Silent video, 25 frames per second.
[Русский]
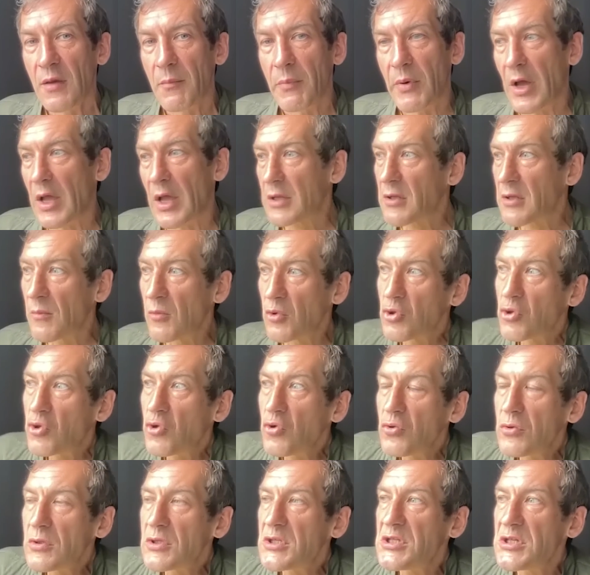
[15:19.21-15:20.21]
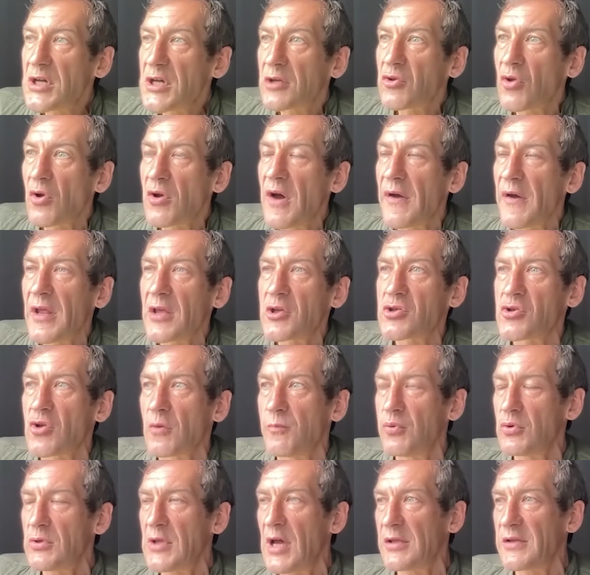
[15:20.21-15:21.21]
Поэтому тут те, кто говорит,
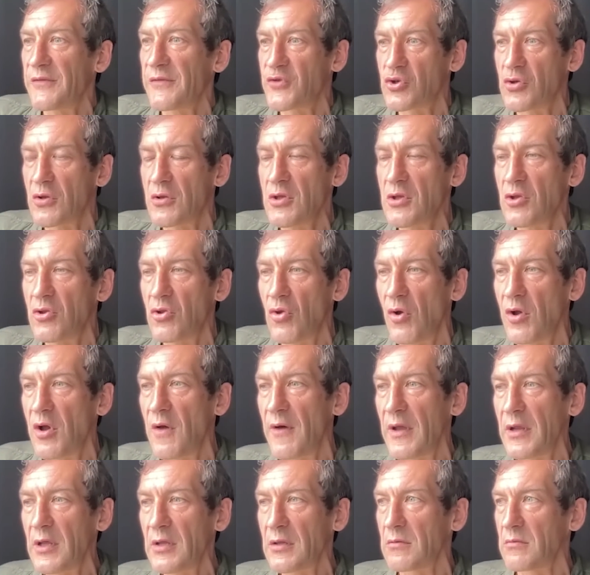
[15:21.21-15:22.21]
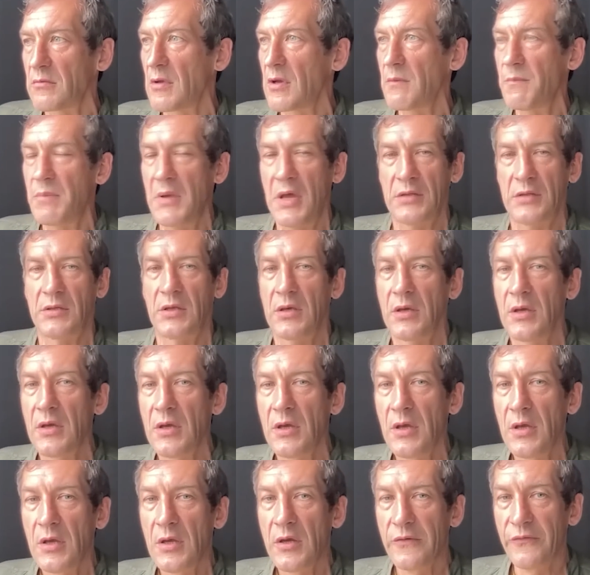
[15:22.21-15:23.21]
что Буданов что-то не то говорит, ребятки,
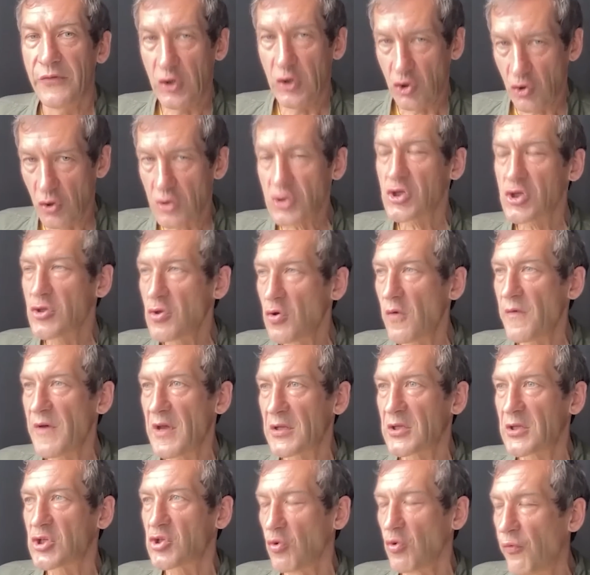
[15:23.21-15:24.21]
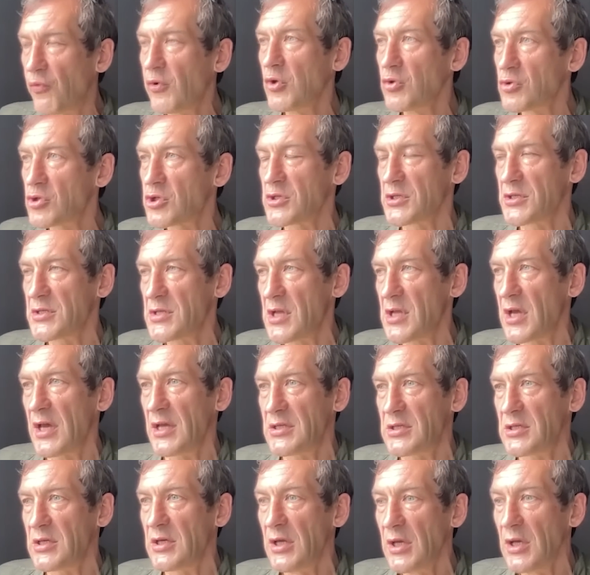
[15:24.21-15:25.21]
вы точно уверены, что вы лучше
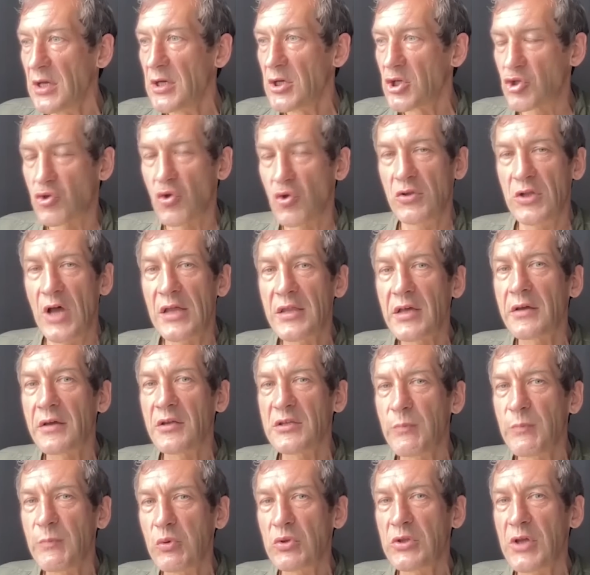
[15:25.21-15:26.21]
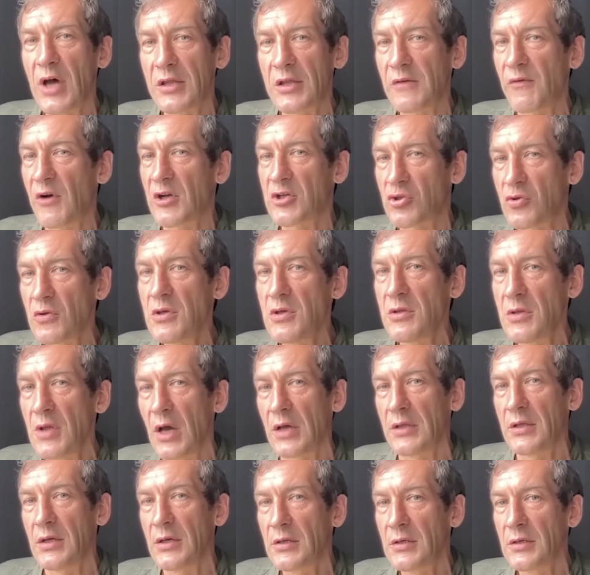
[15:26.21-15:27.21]
знаете что надо говорить Буданова, а что не
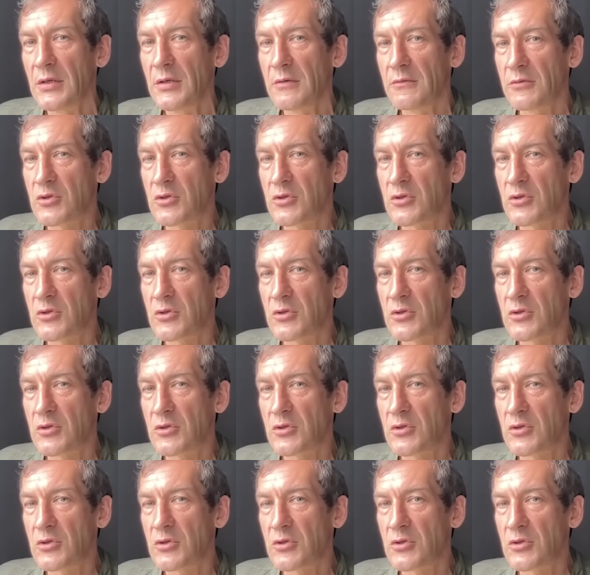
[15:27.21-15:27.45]
надо.